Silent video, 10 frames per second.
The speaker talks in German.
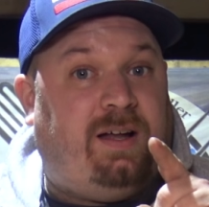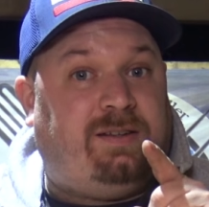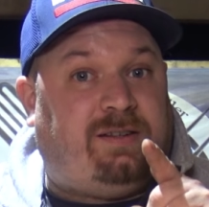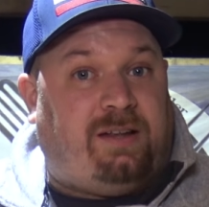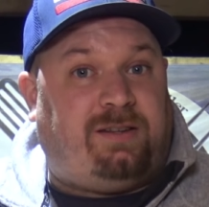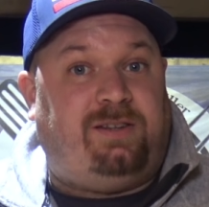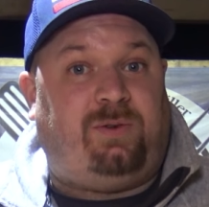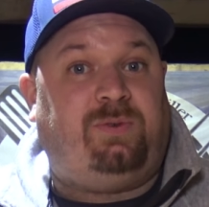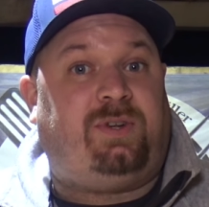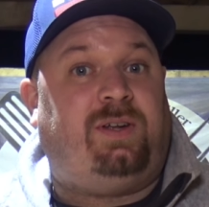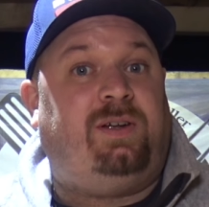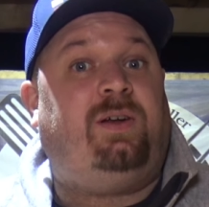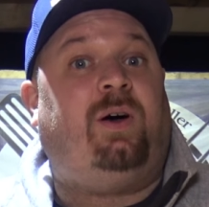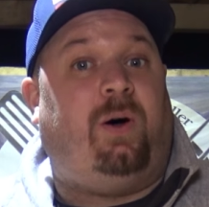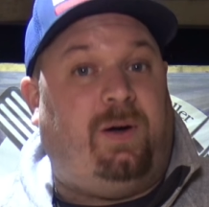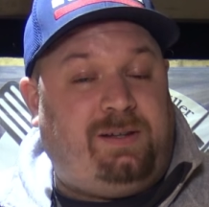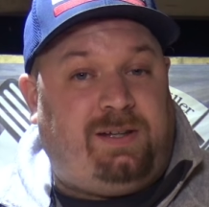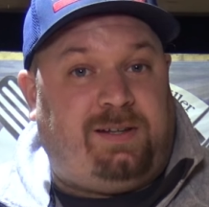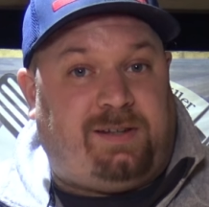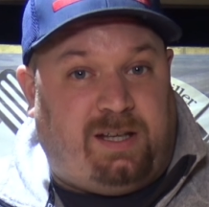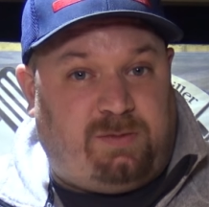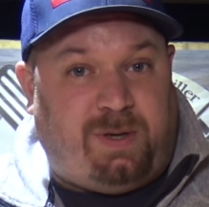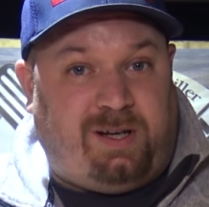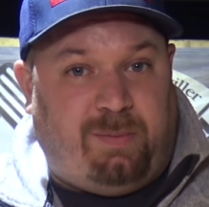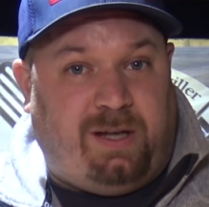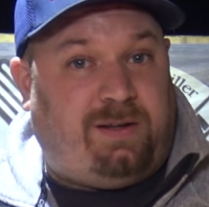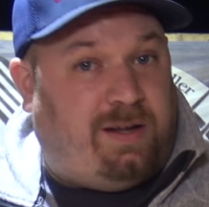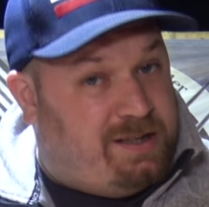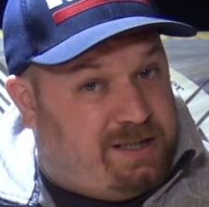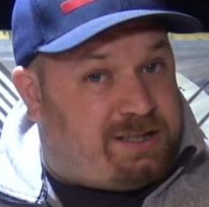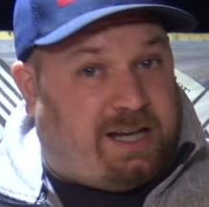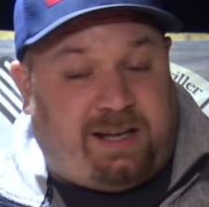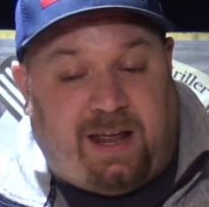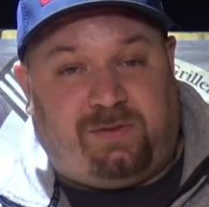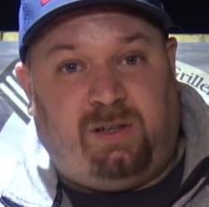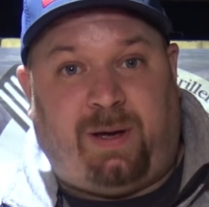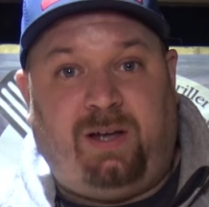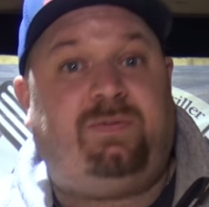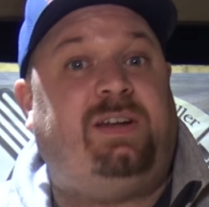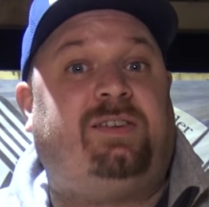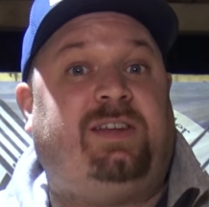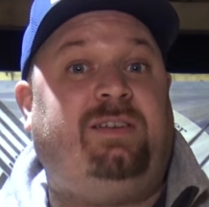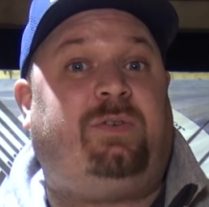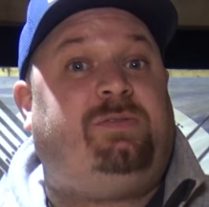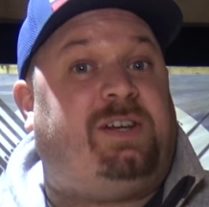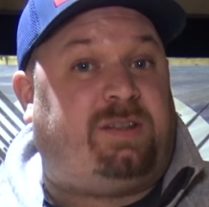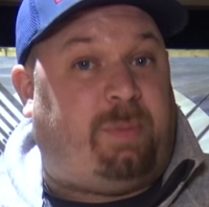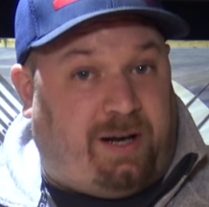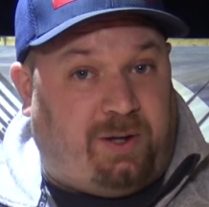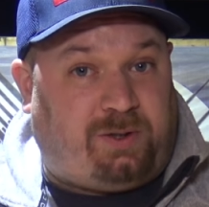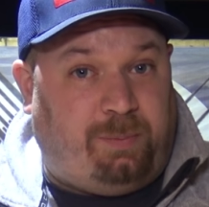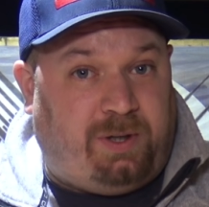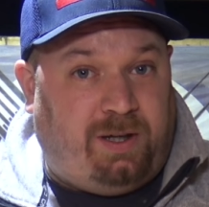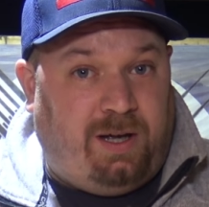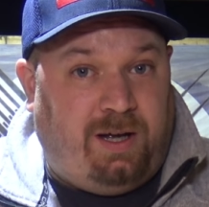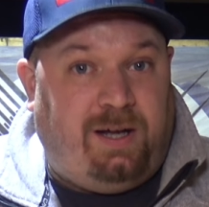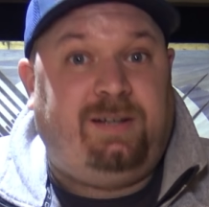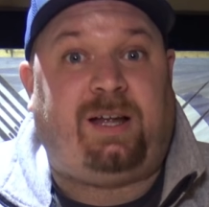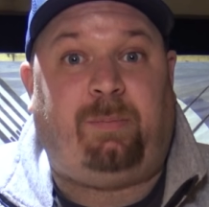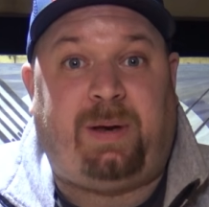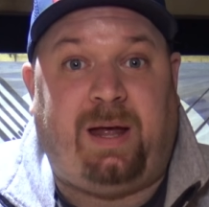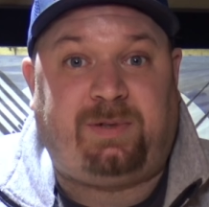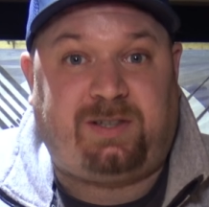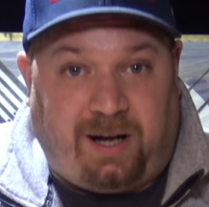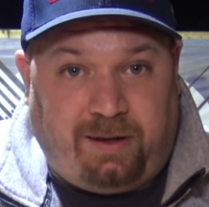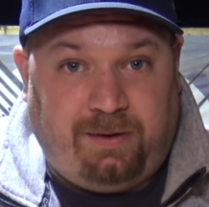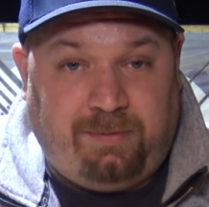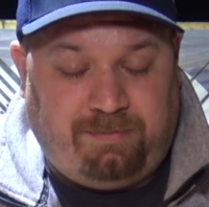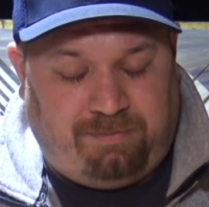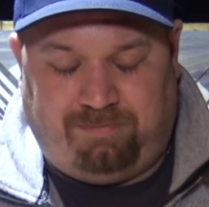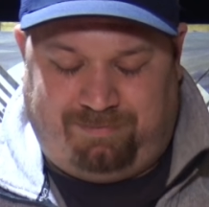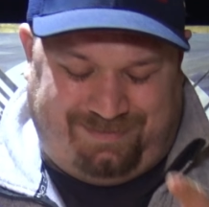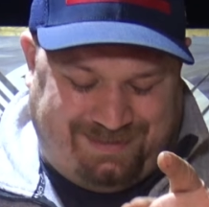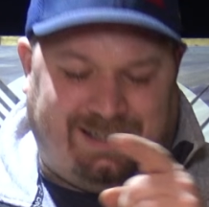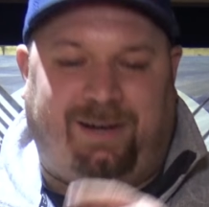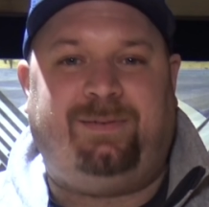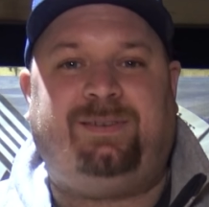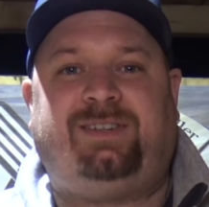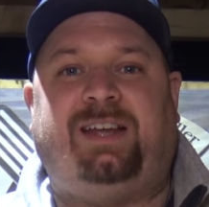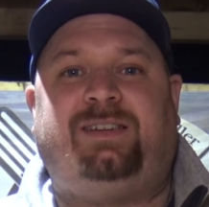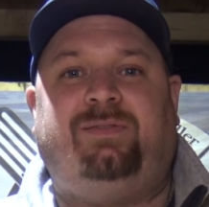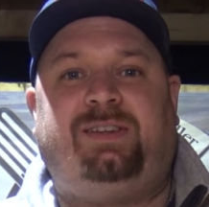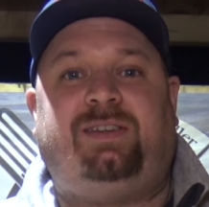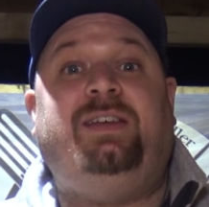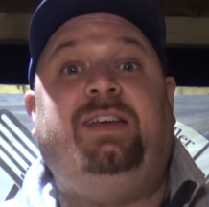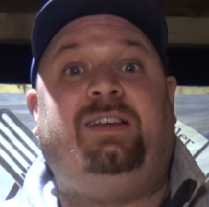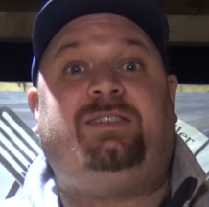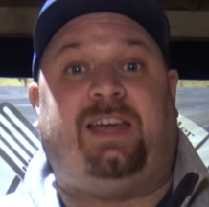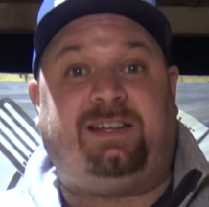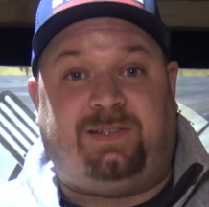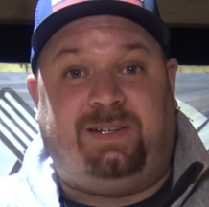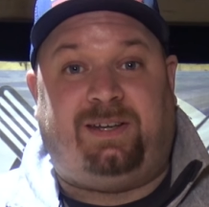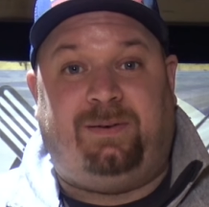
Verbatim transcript: Das ist unser heutiges Experiment. Ihr seid live dabei und wenn ihr sehen wollt, was dabei rauskommt, dann bleibt dran. Ja, Seid gewiss, ich zeig's euch.